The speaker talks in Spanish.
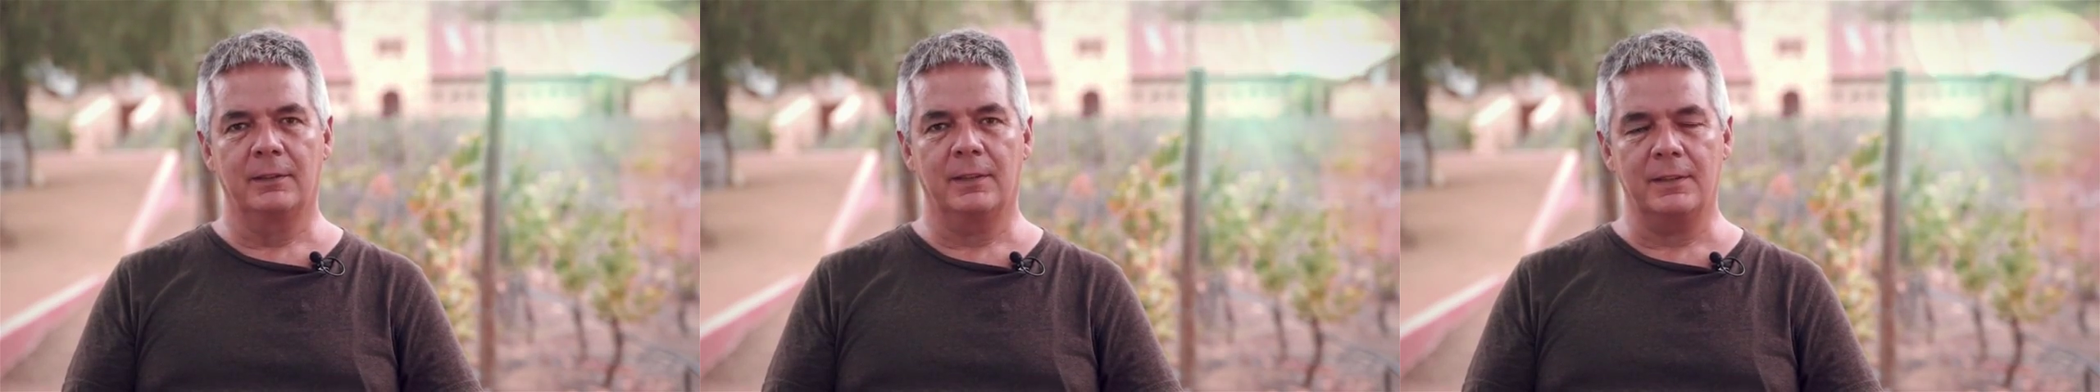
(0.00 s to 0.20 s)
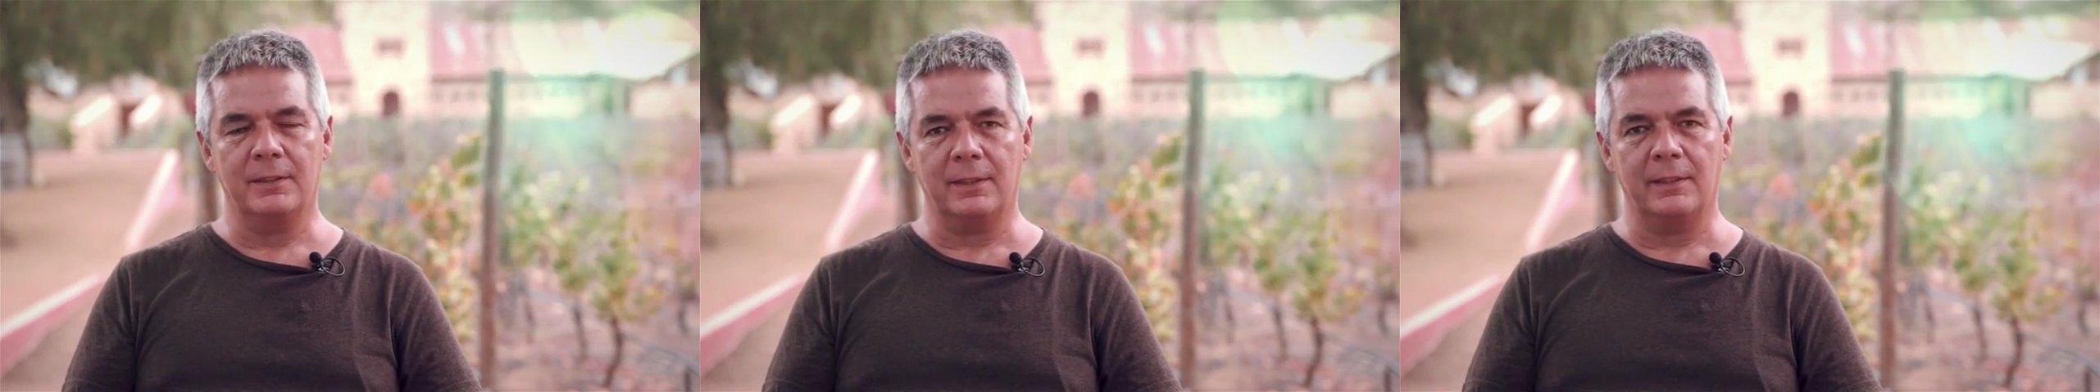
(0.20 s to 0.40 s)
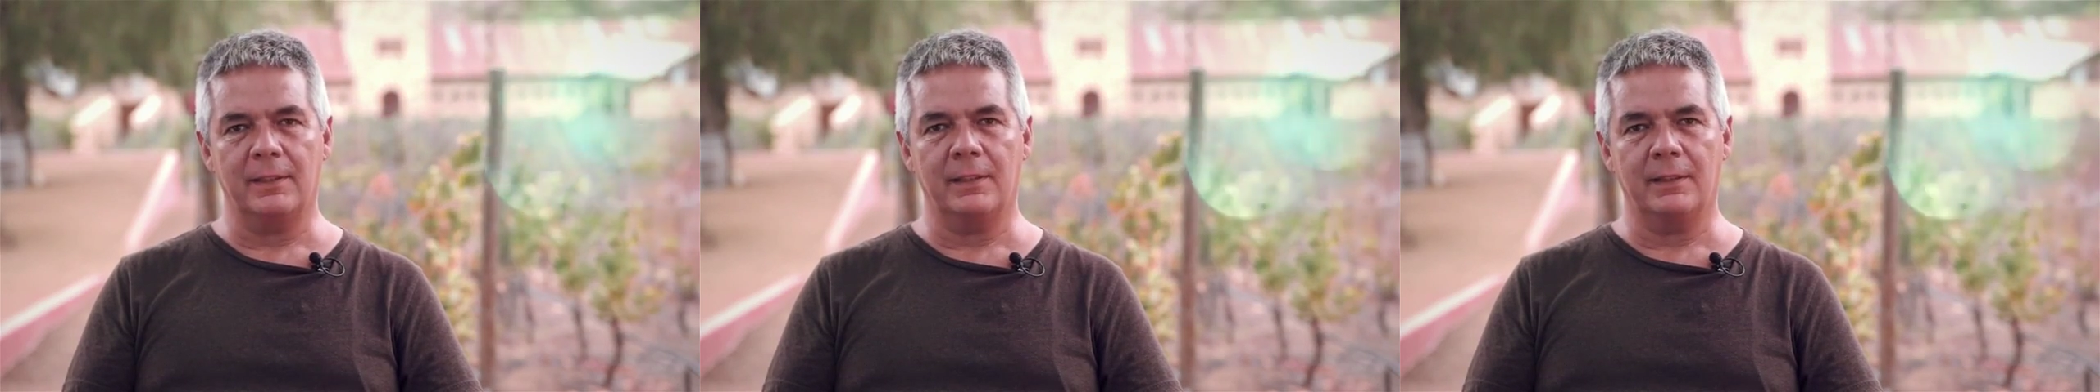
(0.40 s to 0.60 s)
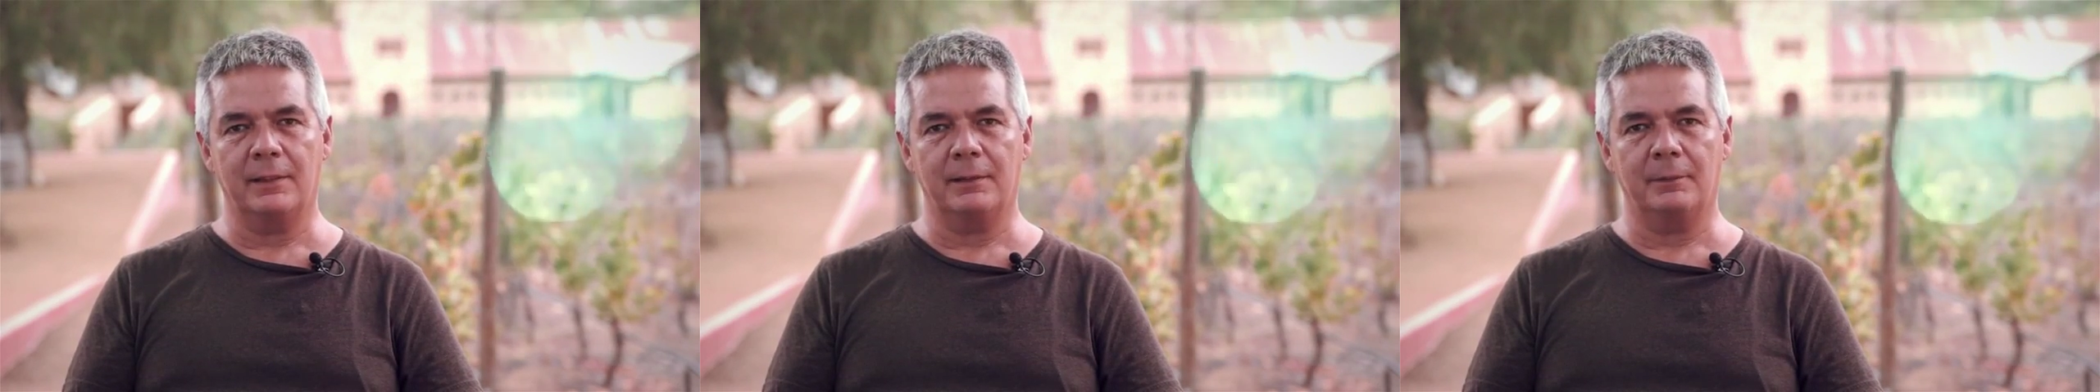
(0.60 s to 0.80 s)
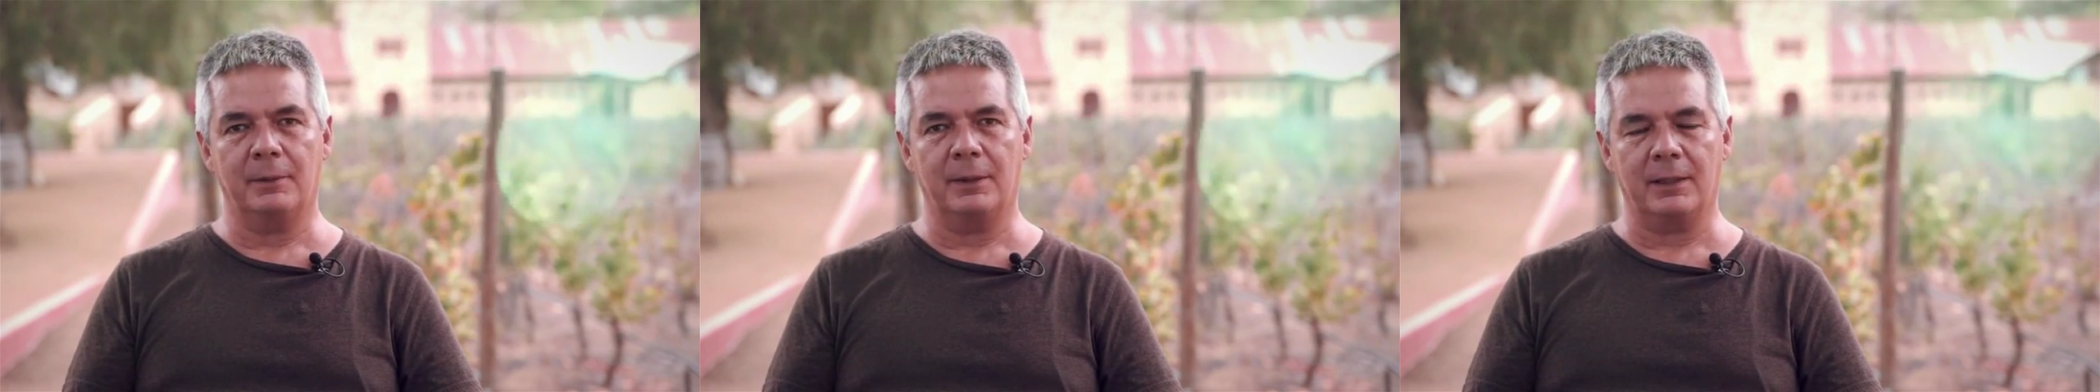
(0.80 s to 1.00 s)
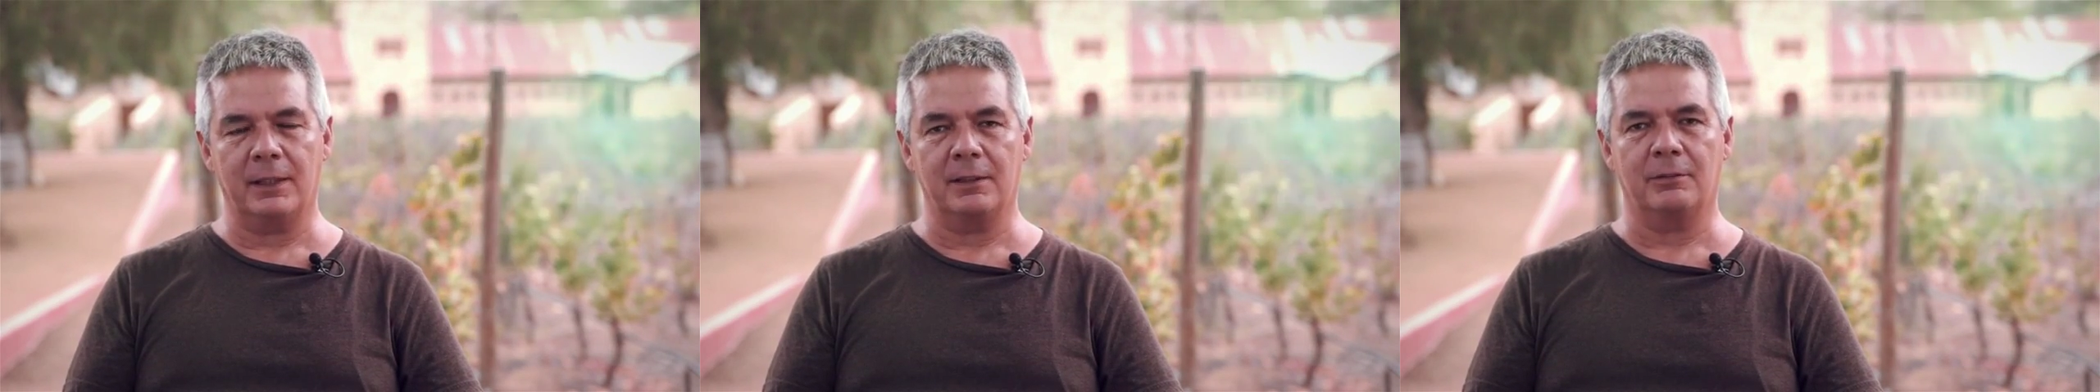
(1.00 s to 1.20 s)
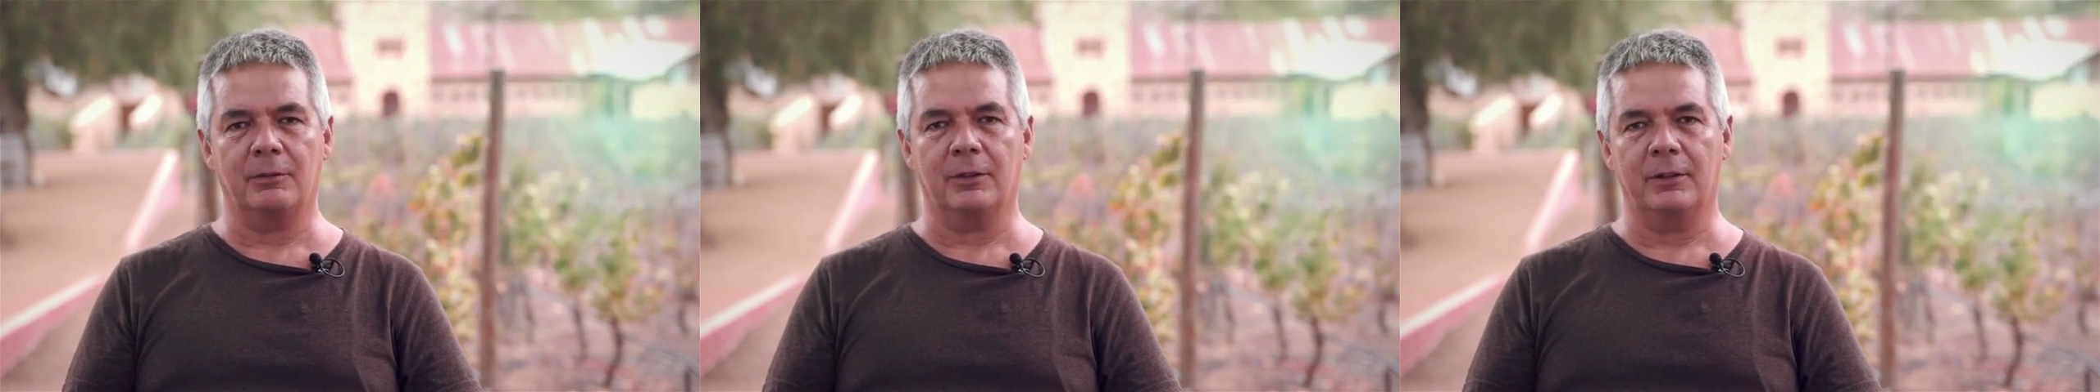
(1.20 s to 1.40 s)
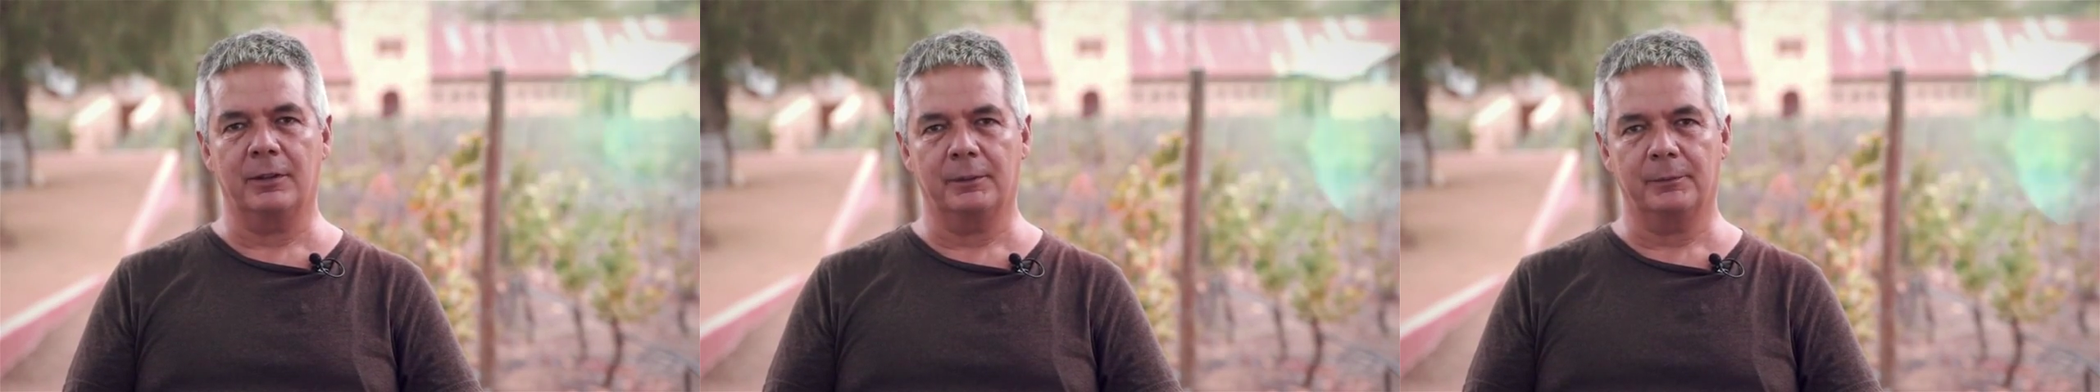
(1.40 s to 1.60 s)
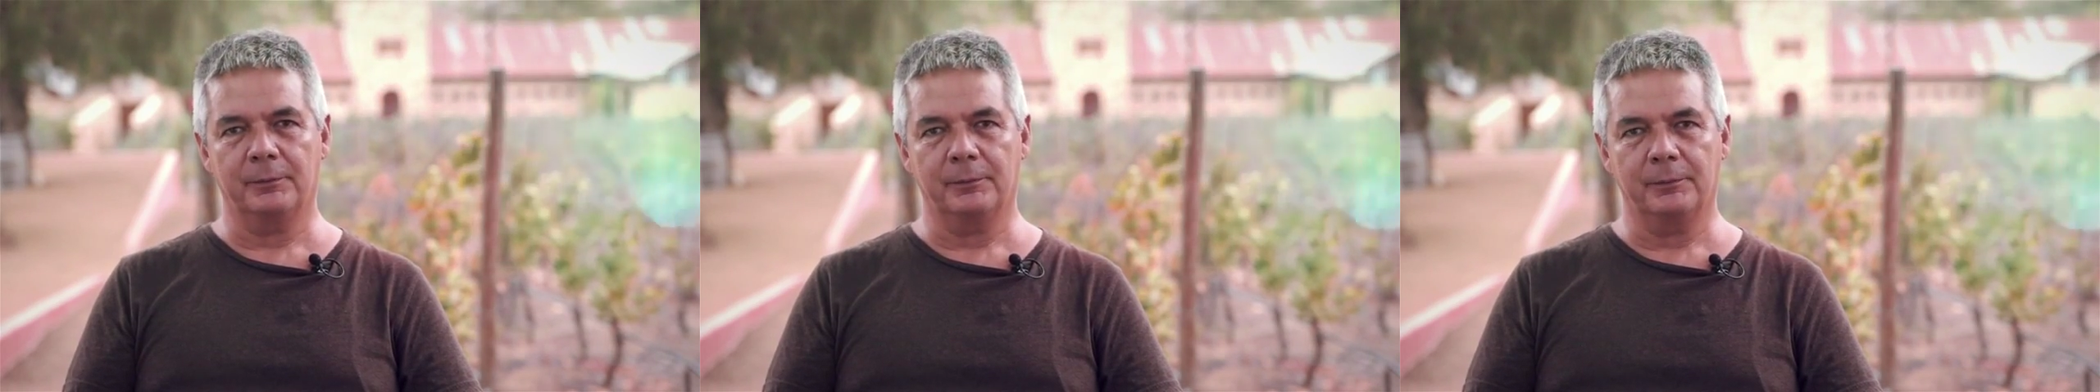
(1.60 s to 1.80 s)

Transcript: Ensenada, Baja California.